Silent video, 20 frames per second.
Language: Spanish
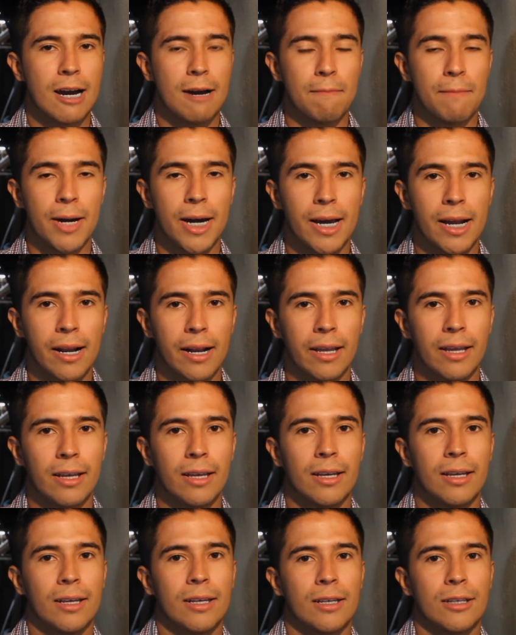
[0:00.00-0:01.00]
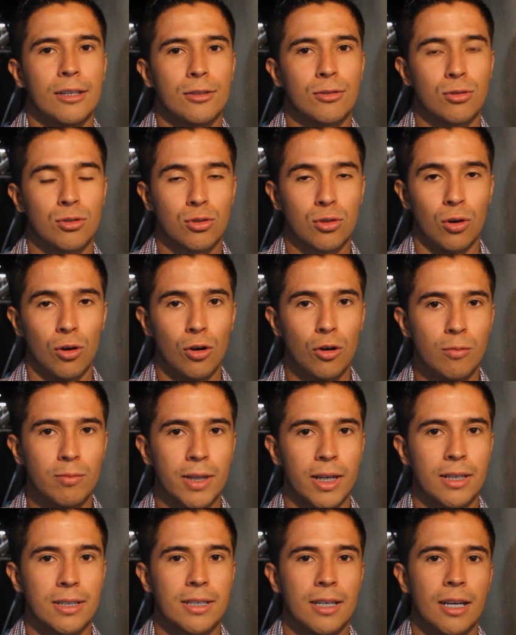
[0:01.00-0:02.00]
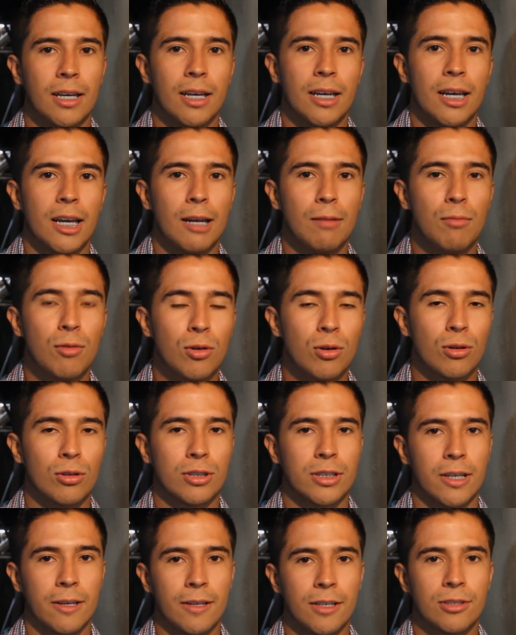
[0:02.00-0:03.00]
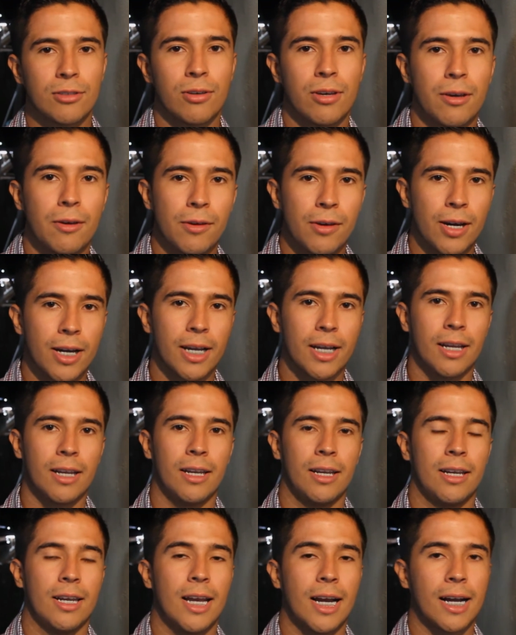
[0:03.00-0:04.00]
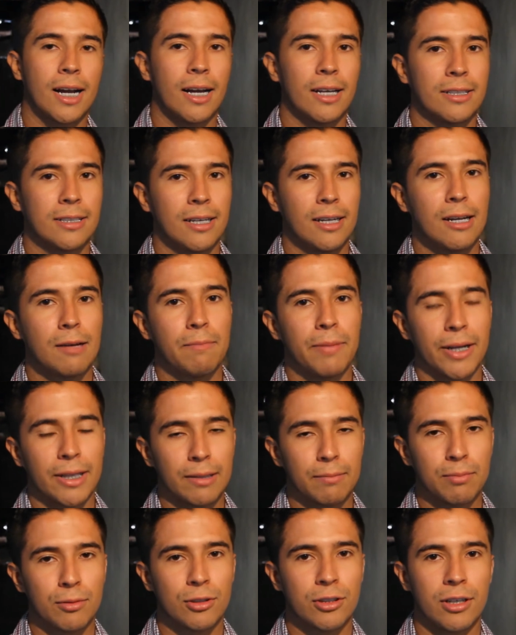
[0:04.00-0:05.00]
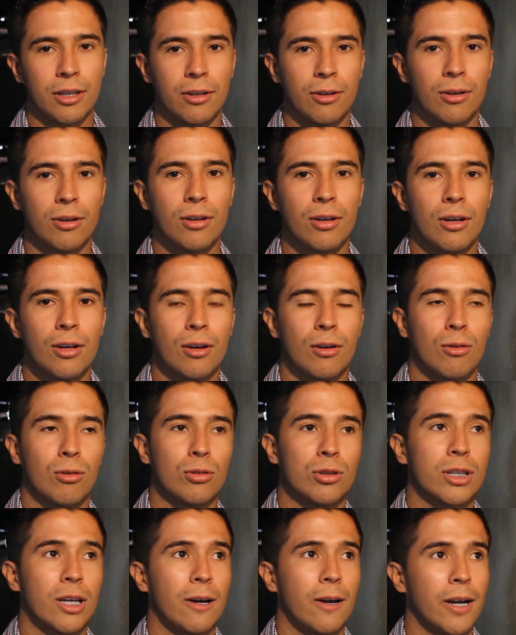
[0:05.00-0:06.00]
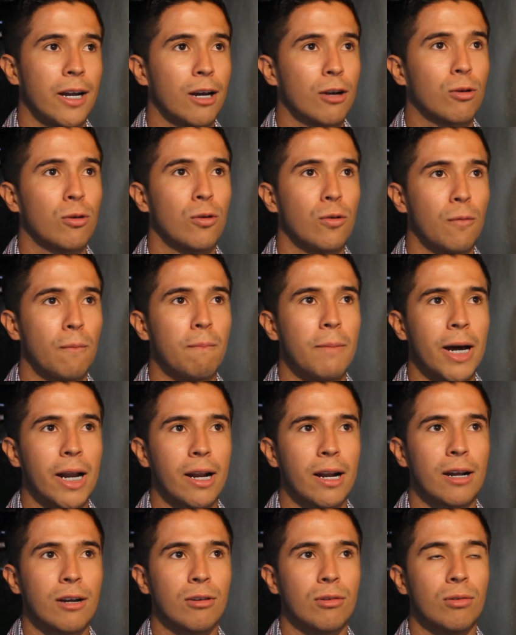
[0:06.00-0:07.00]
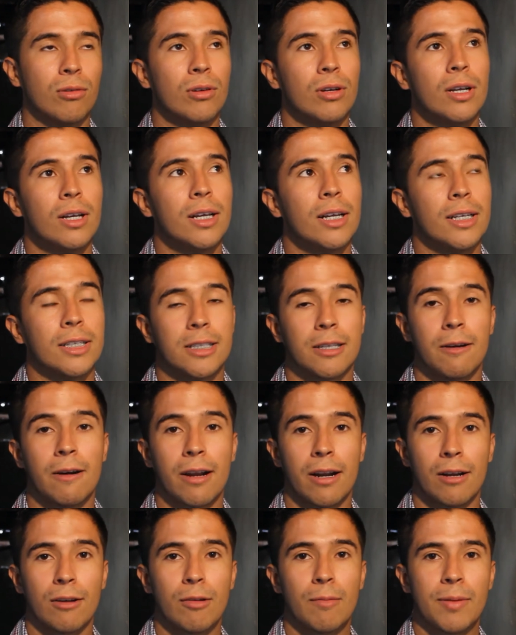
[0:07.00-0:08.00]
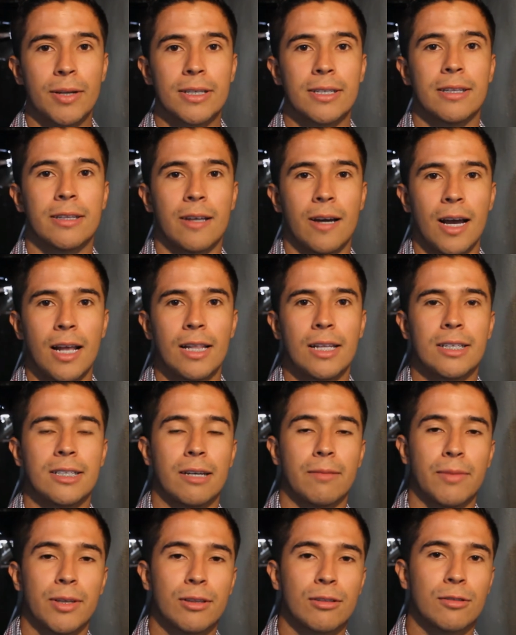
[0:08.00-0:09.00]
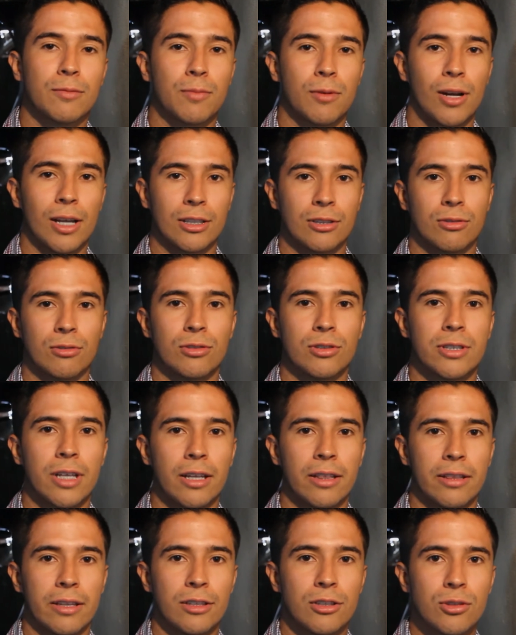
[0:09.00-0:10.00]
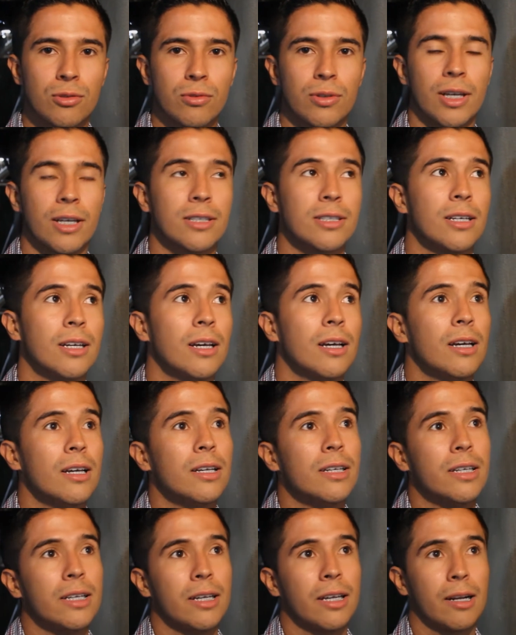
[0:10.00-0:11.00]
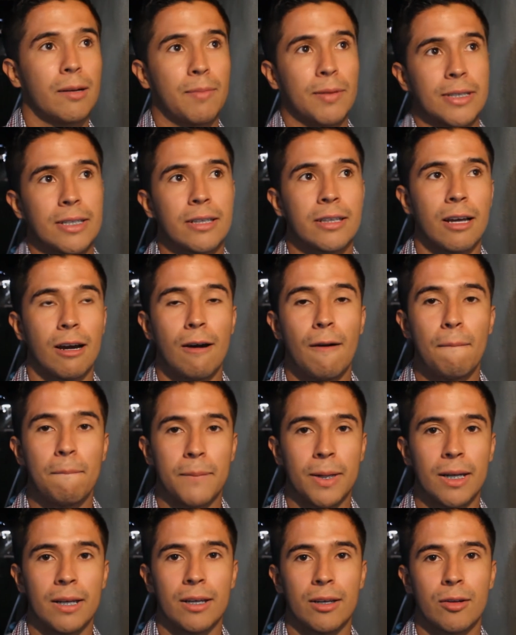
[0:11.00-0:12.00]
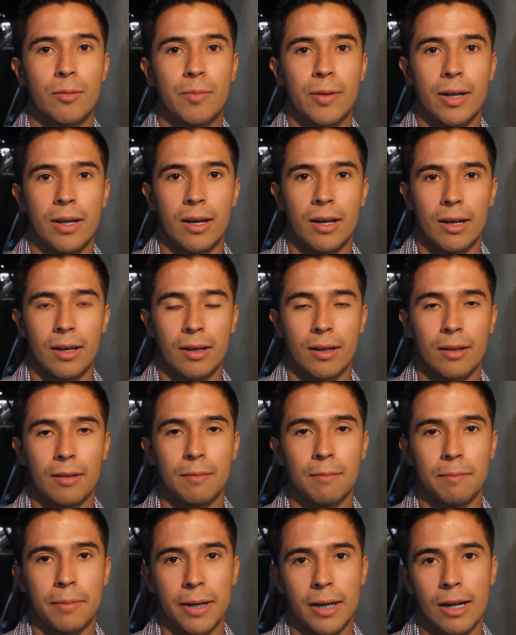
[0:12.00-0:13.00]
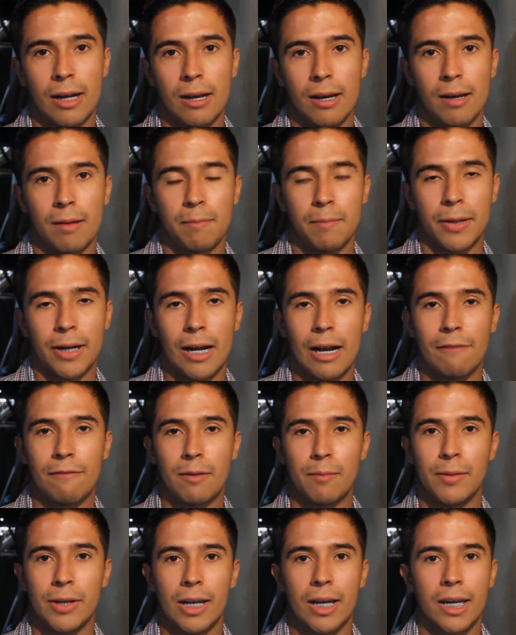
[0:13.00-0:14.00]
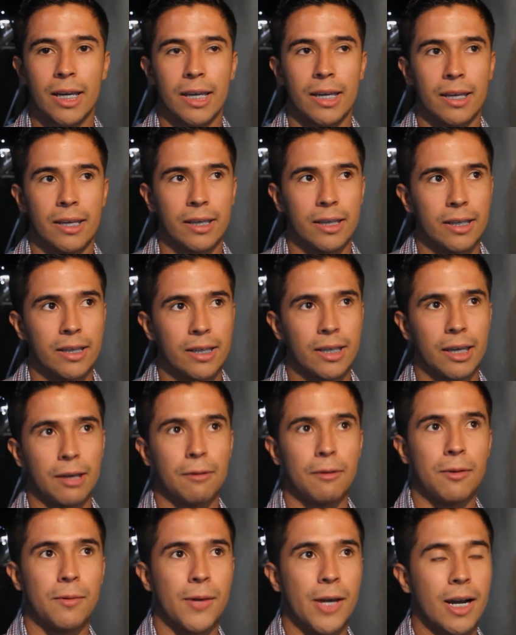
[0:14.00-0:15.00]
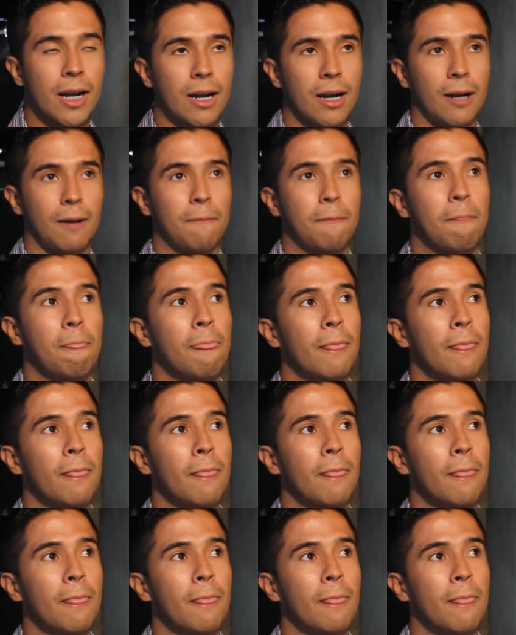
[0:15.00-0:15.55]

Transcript: de amarre, sus columnas. El muro se hizo debido a que la casa en la parte posterior contaba con un barranco. Este barranco presentaba deslizamientos por las constantes lluvias y representaba un peligro para, para, la, para la, familia que, que, vivía acá.